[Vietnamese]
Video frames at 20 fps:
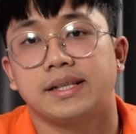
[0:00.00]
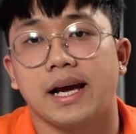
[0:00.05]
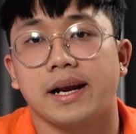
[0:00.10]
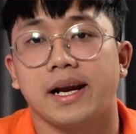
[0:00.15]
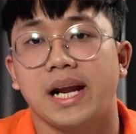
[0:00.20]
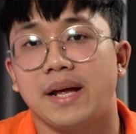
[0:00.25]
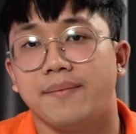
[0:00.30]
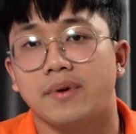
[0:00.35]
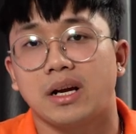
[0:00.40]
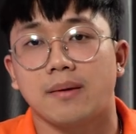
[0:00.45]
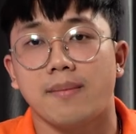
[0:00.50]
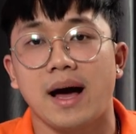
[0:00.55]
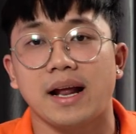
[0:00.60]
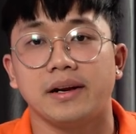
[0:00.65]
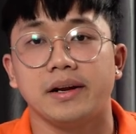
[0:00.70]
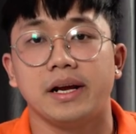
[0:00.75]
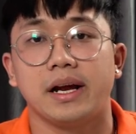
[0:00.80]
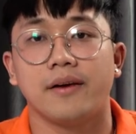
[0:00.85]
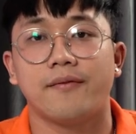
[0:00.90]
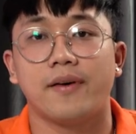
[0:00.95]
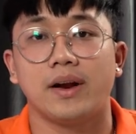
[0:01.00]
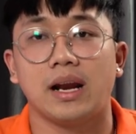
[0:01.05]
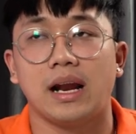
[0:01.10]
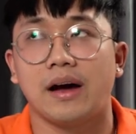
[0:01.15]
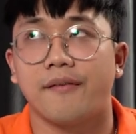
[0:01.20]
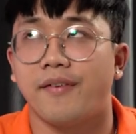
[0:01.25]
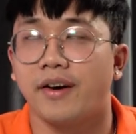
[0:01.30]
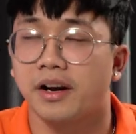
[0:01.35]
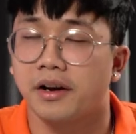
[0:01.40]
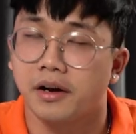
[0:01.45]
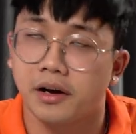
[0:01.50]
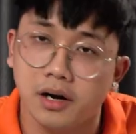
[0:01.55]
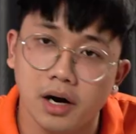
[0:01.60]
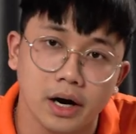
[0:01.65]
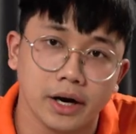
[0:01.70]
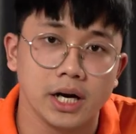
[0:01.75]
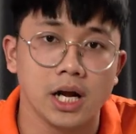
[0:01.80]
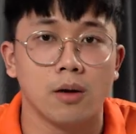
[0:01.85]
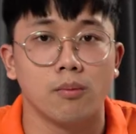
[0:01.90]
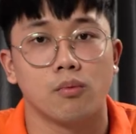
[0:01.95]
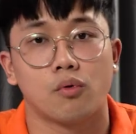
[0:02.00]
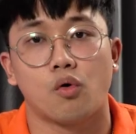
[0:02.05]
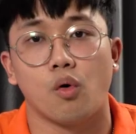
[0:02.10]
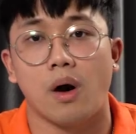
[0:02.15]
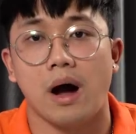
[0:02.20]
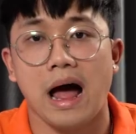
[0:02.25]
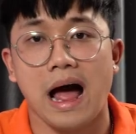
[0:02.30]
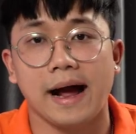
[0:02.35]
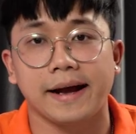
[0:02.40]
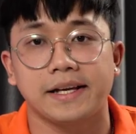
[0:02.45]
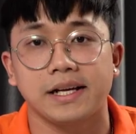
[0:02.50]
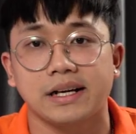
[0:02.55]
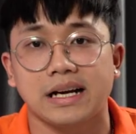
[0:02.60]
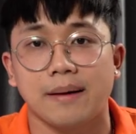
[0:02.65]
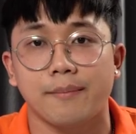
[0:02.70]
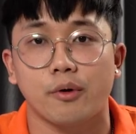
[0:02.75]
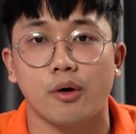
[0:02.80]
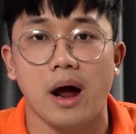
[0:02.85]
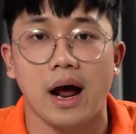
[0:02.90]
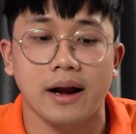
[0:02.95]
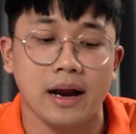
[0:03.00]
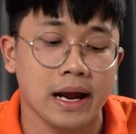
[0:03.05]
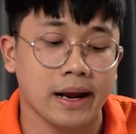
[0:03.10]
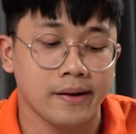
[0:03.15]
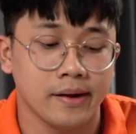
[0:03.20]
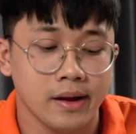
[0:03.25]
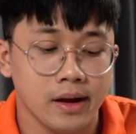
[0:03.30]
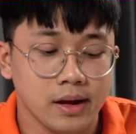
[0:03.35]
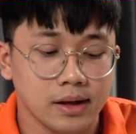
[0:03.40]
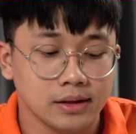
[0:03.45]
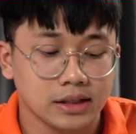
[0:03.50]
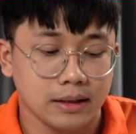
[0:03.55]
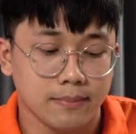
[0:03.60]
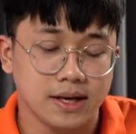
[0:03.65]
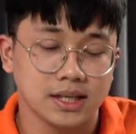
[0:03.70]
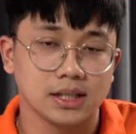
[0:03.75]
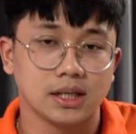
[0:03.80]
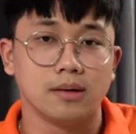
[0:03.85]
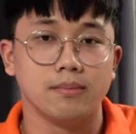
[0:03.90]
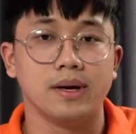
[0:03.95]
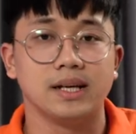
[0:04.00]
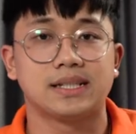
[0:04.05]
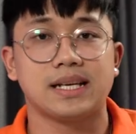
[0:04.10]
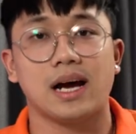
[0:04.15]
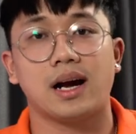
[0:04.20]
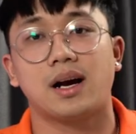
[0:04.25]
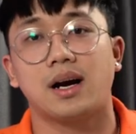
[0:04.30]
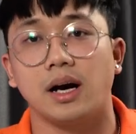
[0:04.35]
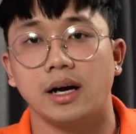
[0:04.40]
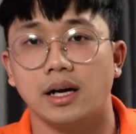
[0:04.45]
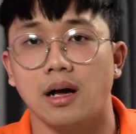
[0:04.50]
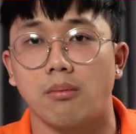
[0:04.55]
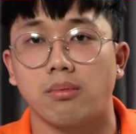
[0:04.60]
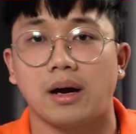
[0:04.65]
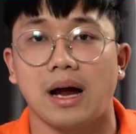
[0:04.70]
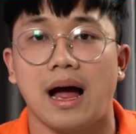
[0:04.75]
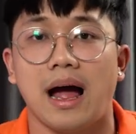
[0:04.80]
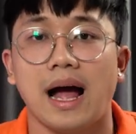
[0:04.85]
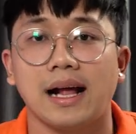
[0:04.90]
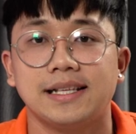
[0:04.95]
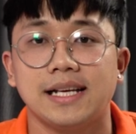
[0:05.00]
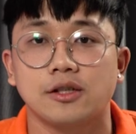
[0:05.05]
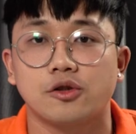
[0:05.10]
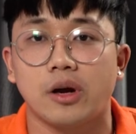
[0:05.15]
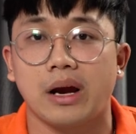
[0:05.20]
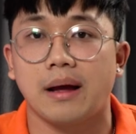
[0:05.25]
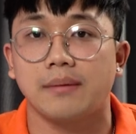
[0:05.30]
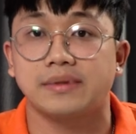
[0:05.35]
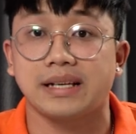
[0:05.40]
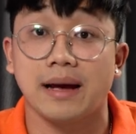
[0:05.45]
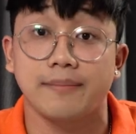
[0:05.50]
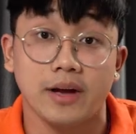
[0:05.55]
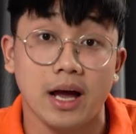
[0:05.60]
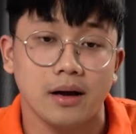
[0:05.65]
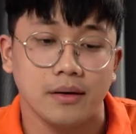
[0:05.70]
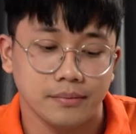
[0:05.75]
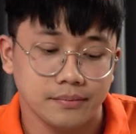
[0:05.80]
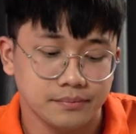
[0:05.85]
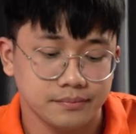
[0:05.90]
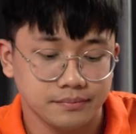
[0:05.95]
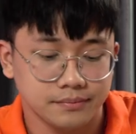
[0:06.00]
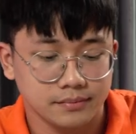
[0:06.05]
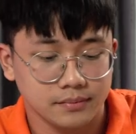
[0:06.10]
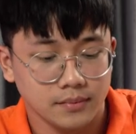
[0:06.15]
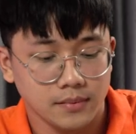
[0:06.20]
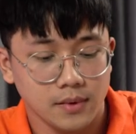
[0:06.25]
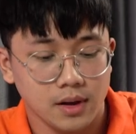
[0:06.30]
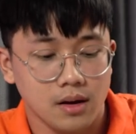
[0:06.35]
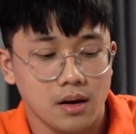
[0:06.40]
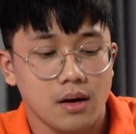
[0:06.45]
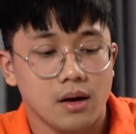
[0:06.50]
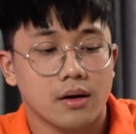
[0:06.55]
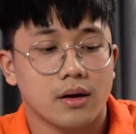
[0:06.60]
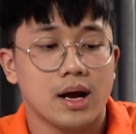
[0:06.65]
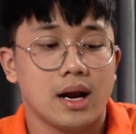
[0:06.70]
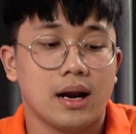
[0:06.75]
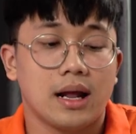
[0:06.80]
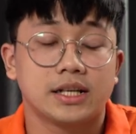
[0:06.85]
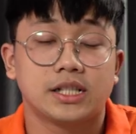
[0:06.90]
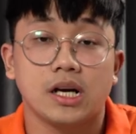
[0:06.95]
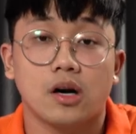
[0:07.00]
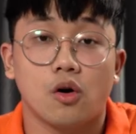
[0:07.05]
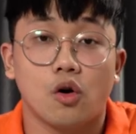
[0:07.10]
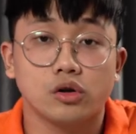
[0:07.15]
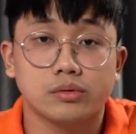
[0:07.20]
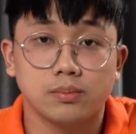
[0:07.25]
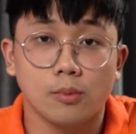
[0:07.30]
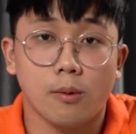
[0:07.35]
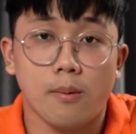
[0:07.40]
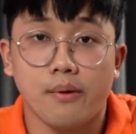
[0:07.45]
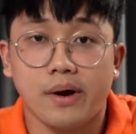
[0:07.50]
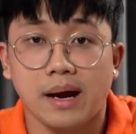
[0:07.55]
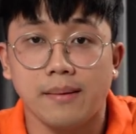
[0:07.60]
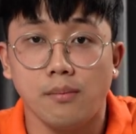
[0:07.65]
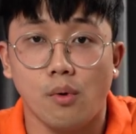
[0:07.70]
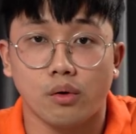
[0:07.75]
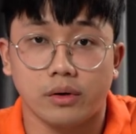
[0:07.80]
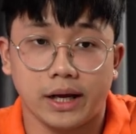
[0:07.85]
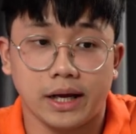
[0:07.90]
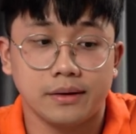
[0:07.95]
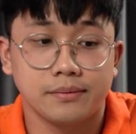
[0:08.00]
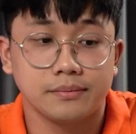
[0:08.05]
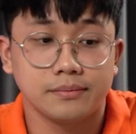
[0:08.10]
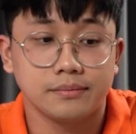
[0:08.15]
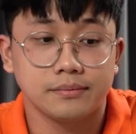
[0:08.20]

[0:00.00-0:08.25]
sẽ đến với các bạn đến cái phần là phần khởi động của hai cái chiếc camera này thì bây giờ mình sẽ khởi động cả hai chiếc cho anh em xem nhé Đây là chiếc Osmo Pocket 1 này